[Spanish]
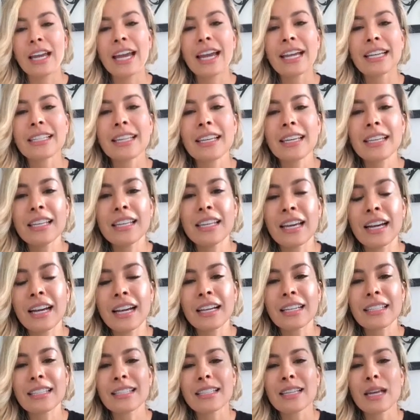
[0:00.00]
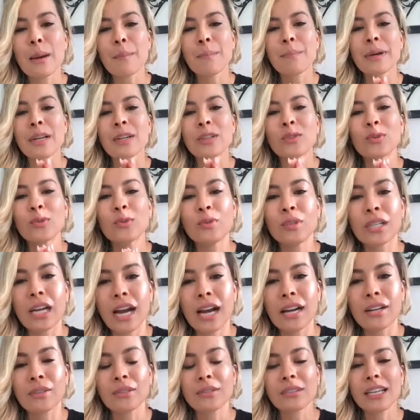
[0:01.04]
Ese día se
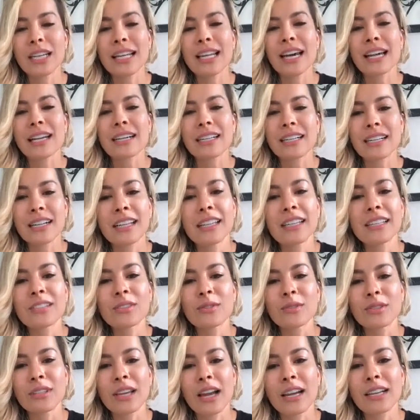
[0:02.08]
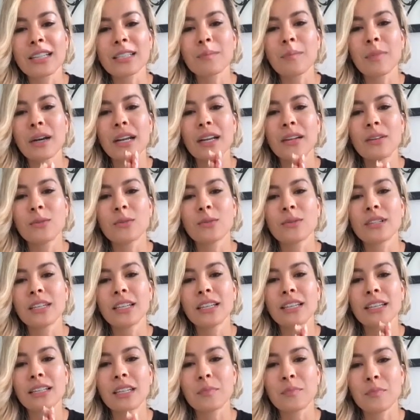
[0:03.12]
aperturaron las redes sociales para
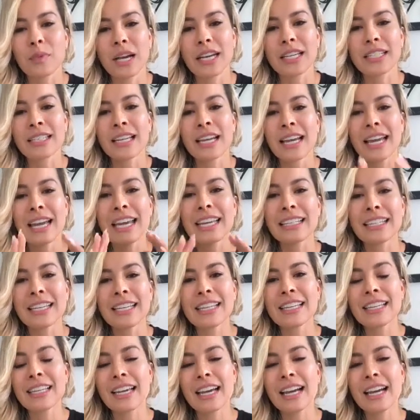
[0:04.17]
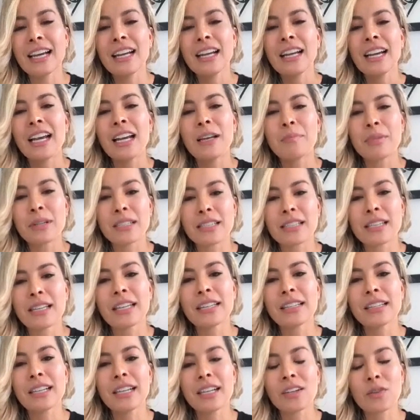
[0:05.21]
Nuskin Enterprise. Ese día el
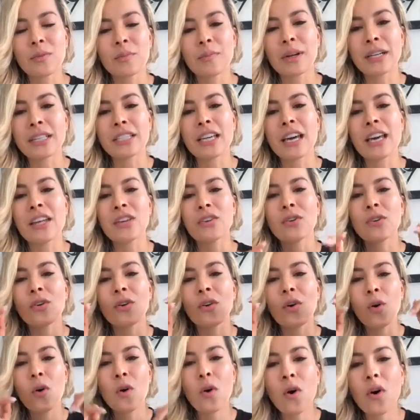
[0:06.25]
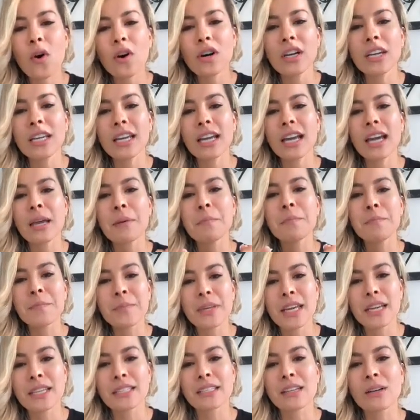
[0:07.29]
presidente de la compañía dijo, hoy
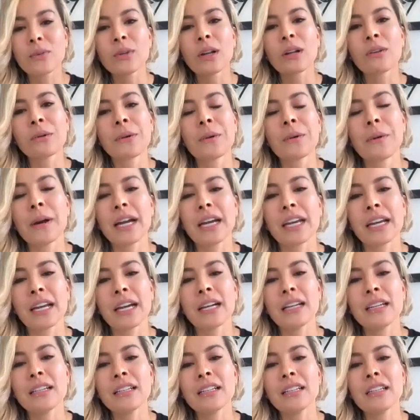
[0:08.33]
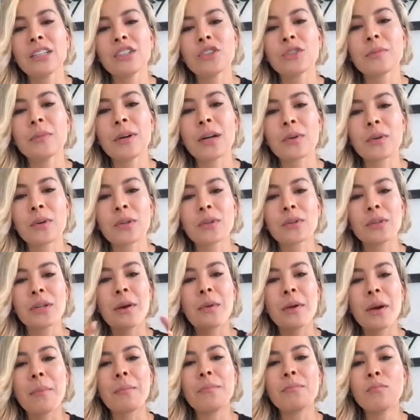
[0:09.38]
empieza una nueva era. Y yo me acuerdo que
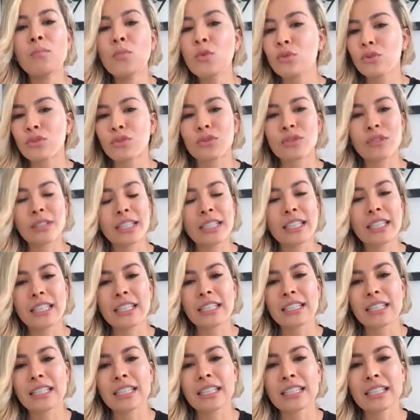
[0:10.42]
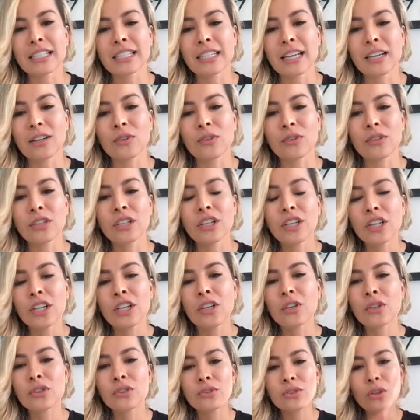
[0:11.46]
había muchos líderes en ese salón.
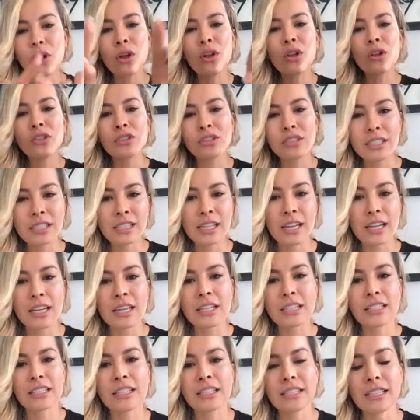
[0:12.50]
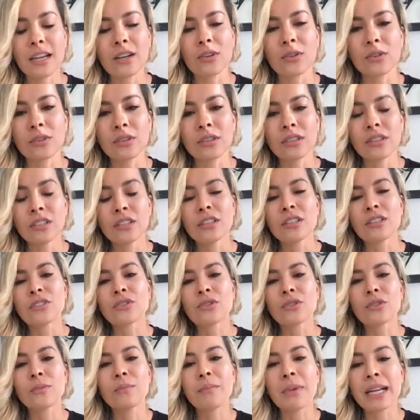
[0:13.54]
dijo, todos los que están en este salón
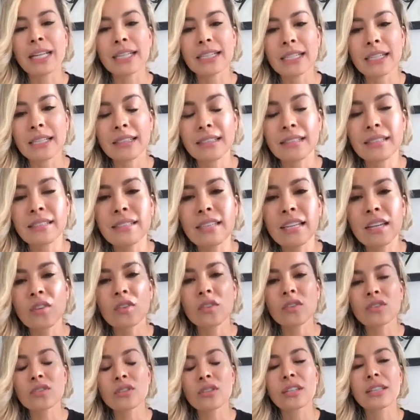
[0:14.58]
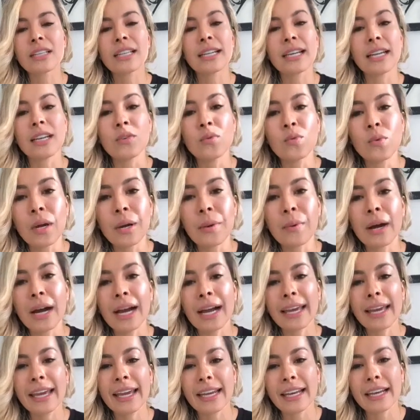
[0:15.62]
van a ser testigos de la
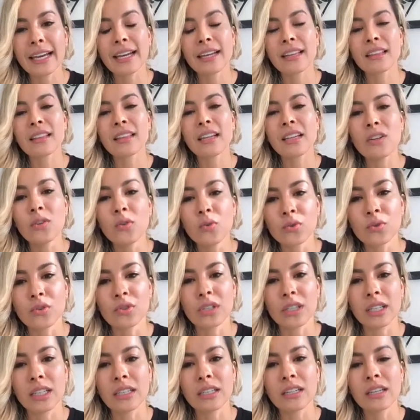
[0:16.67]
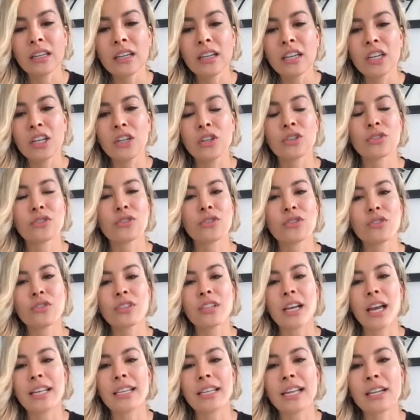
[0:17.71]
nueva era de Nuskin. Y
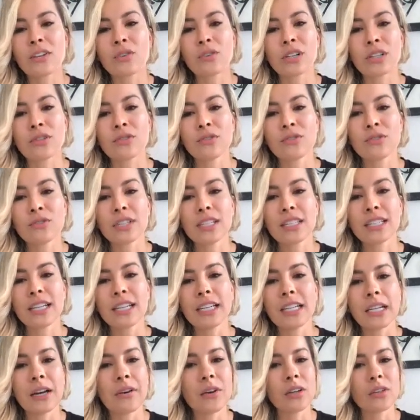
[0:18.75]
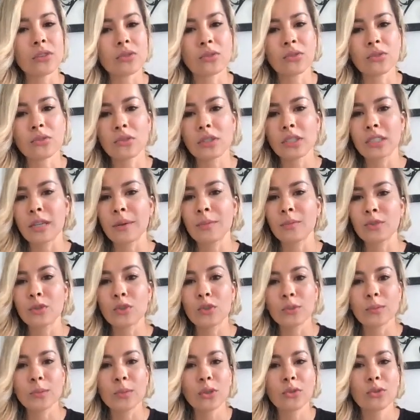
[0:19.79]
nosotros, ah, el corazón nos aceleraba y nosotros decíamos,
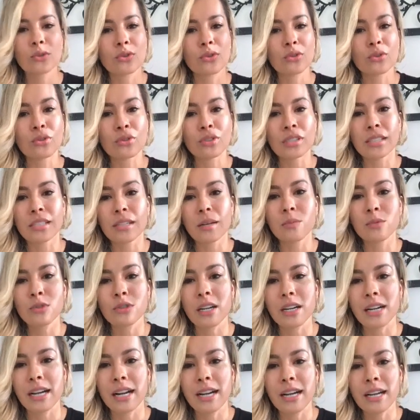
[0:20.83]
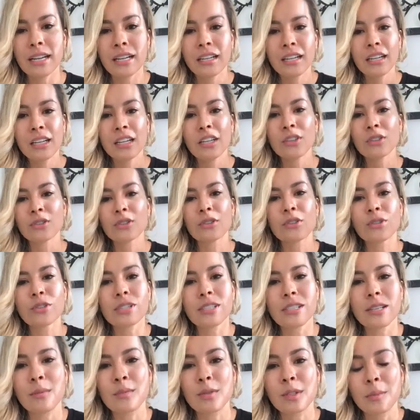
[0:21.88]
Dios mío, nosotros estamos acá y
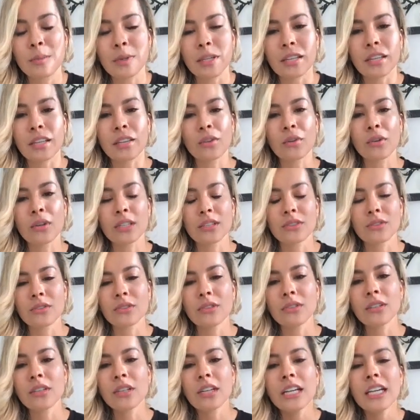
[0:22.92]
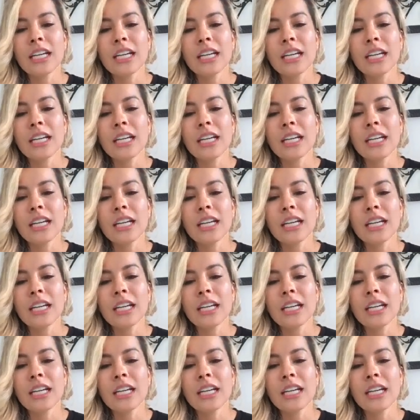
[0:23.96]
nosotros estamos aprendiendo esto.